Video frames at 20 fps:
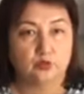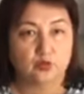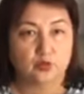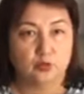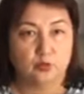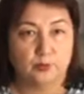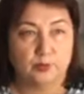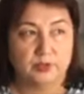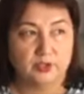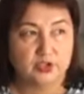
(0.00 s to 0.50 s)

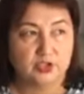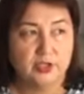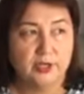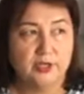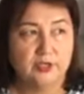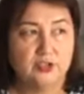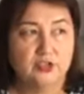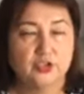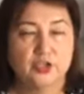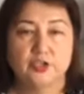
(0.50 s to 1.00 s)
должен
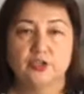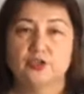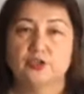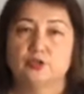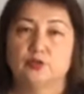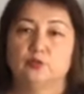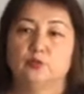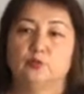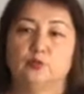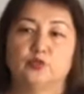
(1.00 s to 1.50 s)
ублажать
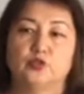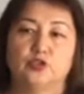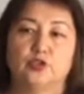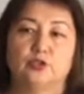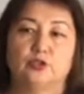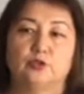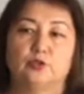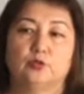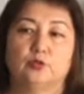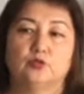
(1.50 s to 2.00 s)
женщину,
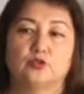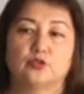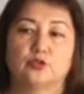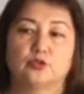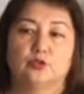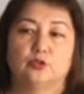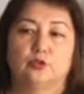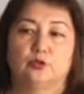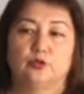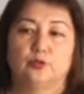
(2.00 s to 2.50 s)
мужчина должен
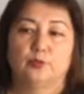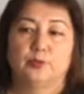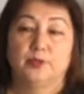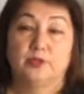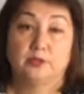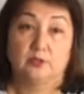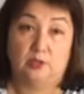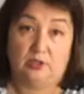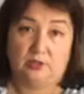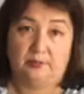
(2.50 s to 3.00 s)
ее
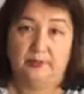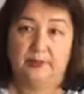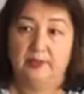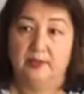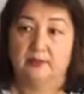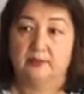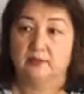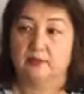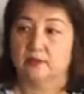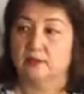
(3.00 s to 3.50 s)
любить, это
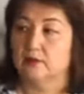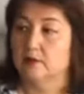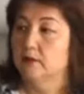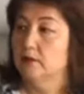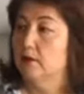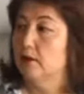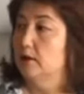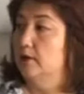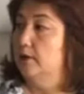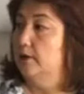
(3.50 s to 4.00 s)
понятно.
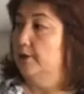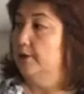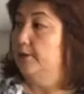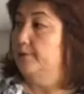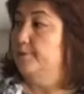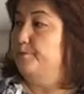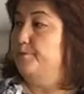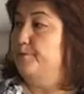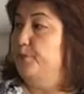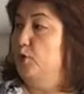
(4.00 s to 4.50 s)

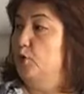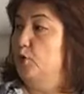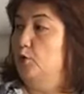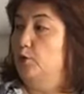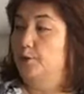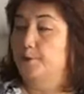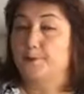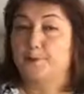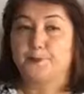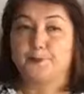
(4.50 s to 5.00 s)

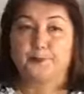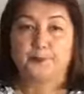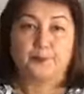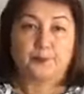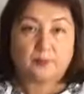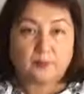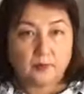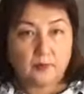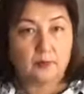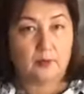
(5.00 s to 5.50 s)
Но
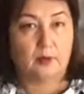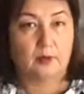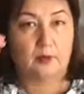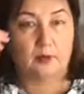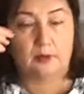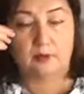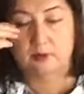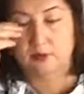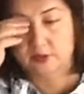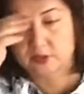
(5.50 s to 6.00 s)

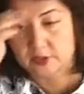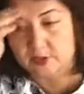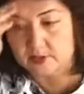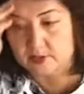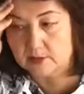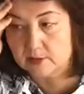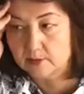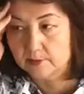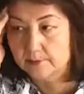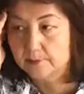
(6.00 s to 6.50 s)
сейчас.
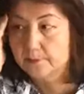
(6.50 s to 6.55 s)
